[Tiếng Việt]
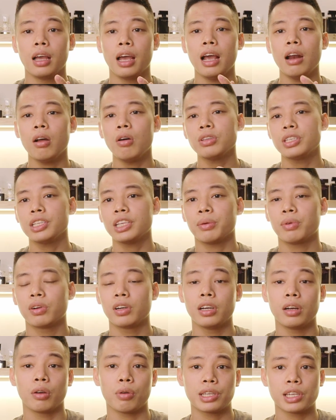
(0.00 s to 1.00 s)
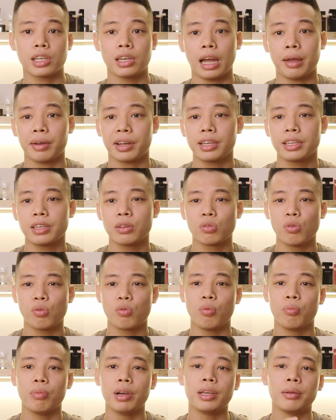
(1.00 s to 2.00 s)
Hello xin chào mọi người đã quay trở lại kênh YouTube
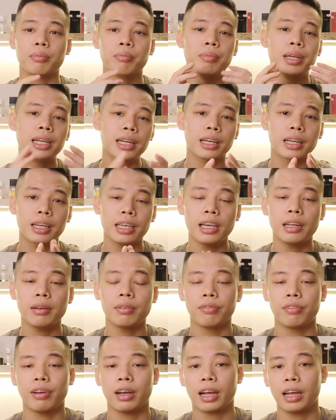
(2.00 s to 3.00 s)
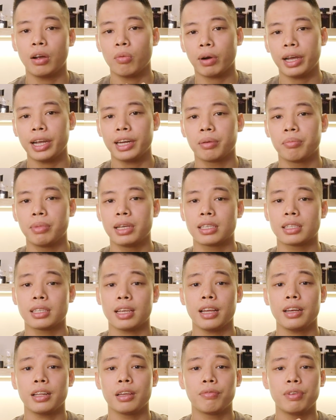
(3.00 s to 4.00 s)
của mình. Mình là Kiên và ngày hôm nay thì mình
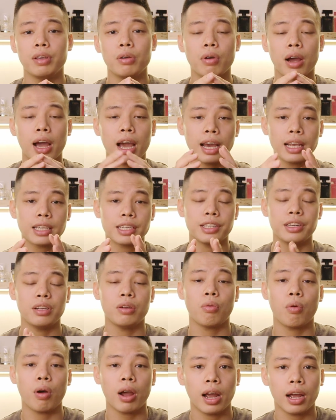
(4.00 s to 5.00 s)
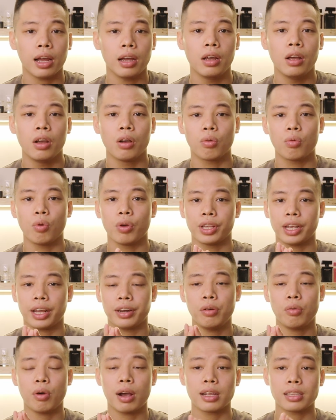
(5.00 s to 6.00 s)
sẽ review hai chai nước hoa của nhà
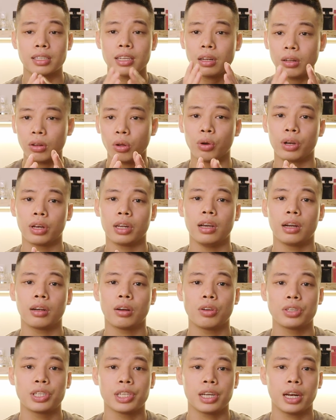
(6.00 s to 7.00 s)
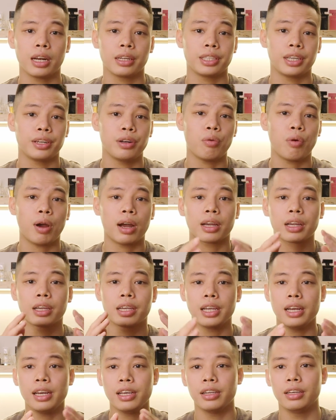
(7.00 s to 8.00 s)
nước hoa rất nổi tiếng đó chính là nhà nước hoa
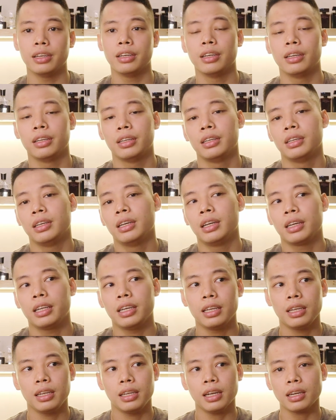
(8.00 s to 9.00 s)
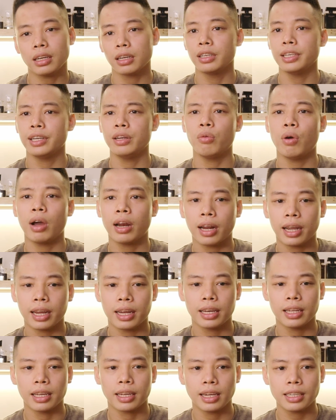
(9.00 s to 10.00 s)
Kilian. Thì nhắc tới nhà nước hoa
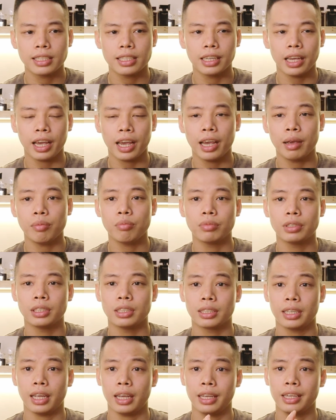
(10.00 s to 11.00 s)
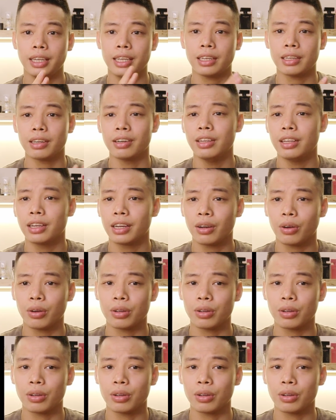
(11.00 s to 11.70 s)
này thì các chị em chỉ sẽ nghĩ tới những cái